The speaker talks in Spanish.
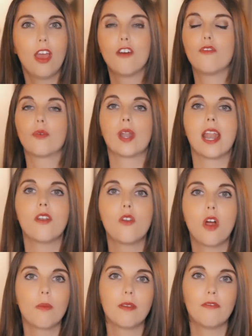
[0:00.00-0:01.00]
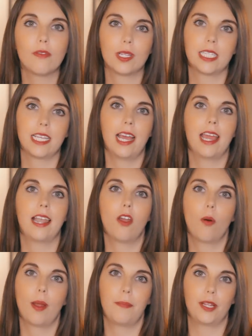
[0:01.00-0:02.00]
fue una enorme influencia en
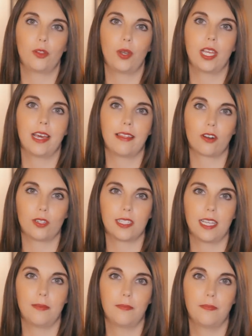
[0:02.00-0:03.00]
la obra pictórica de Rosa.